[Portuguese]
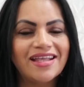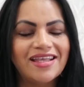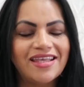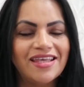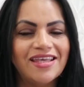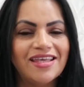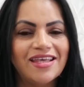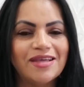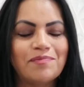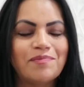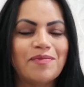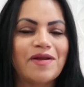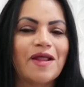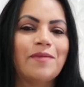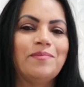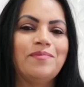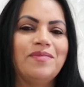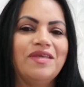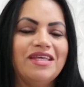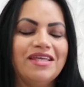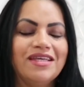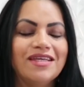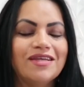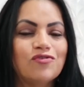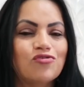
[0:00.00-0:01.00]
aqui pra
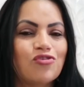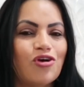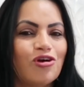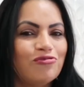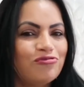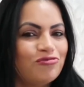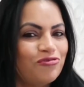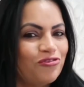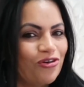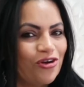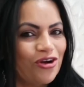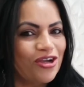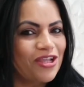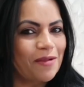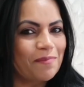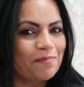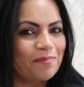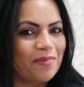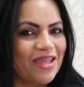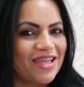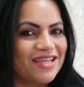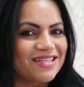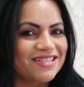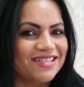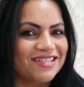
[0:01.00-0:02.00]
mim qual foi a
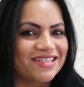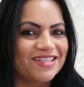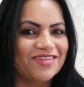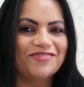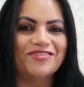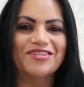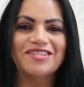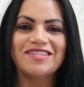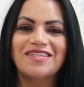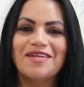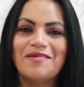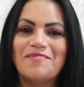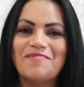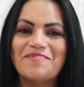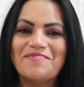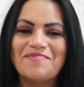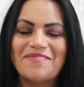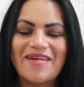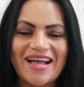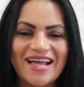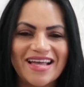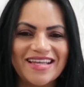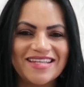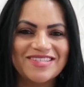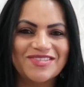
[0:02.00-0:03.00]
peça que você
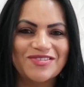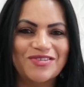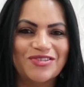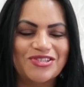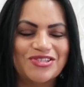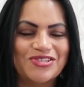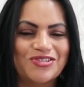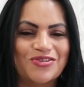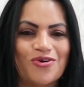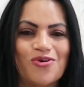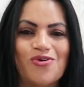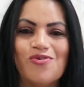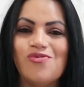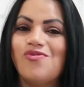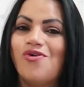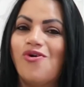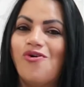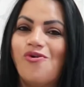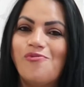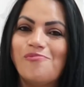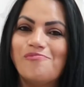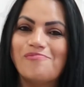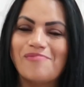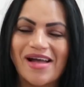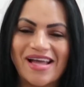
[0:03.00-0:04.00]
mais gostou
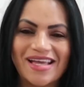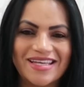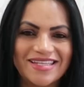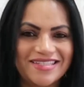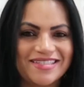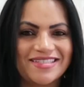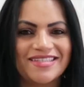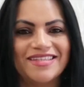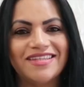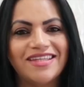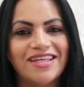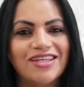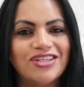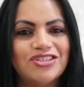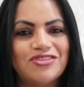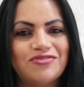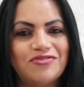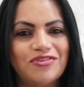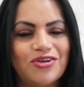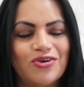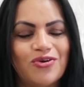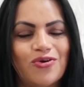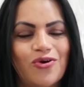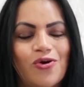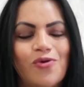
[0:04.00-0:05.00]
ou mais se
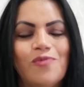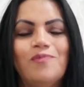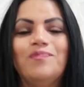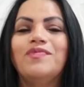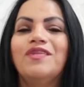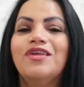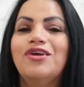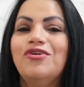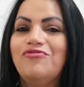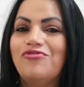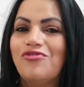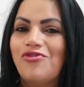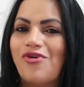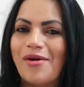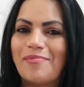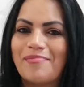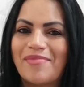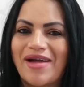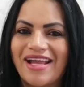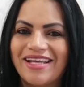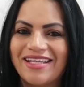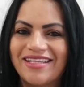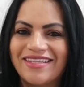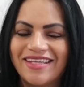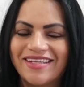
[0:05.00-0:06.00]
identificou. Eu vou
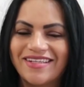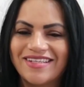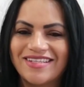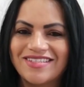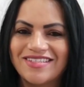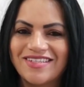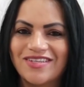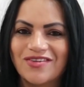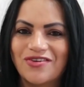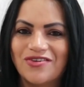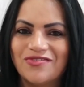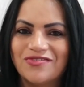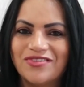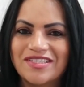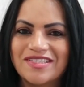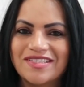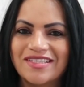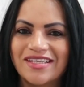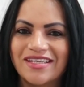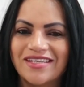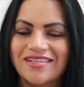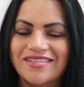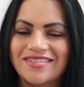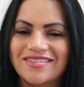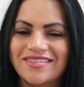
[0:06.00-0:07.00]
amar interagir com
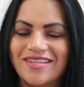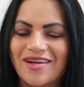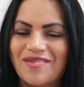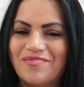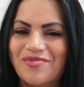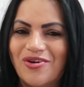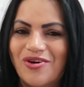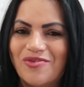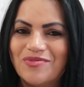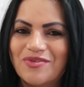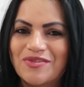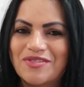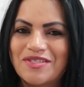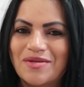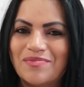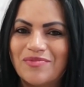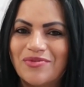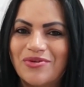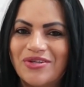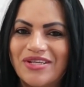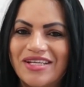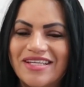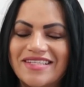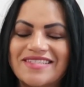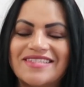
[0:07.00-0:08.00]
vocês, tá bom, meus
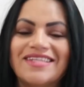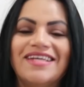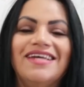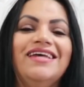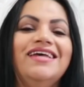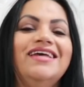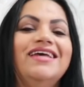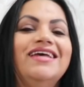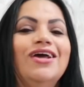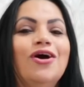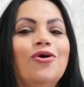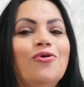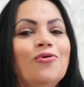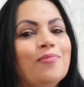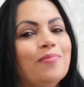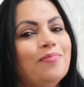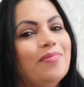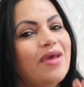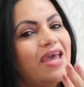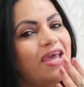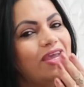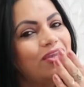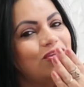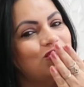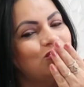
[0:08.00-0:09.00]
amores? Um
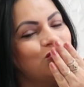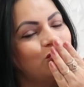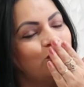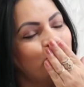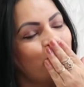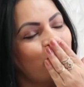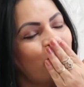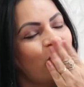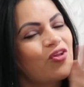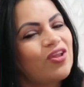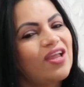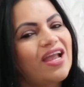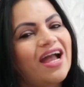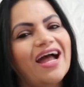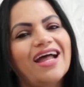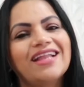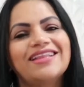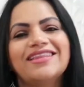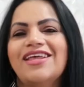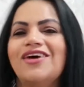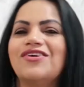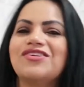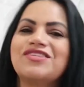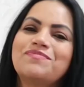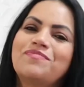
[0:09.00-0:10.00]
beijo,
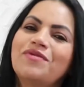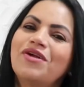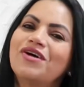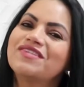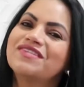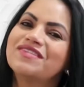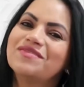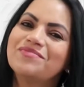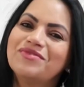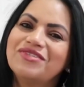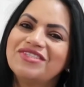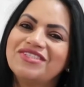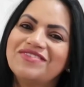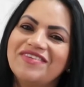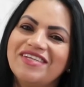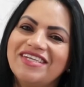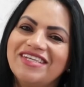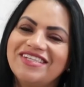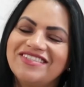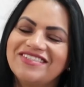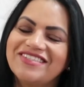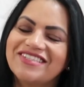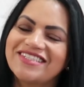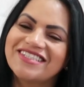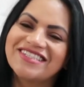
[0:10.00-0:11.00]
até os próximos
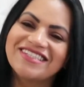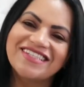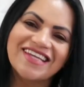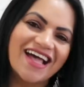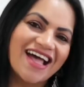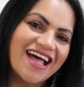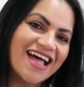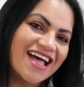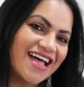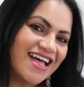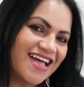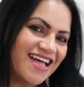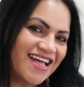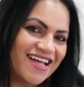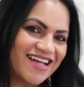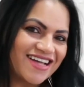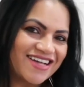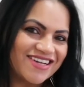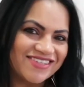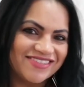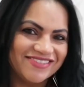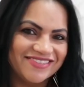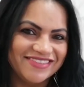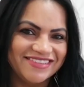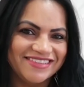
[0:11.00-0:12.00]
vídeos.
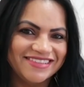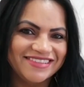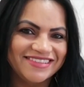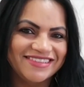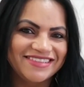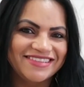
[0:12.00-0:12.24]
Tchau!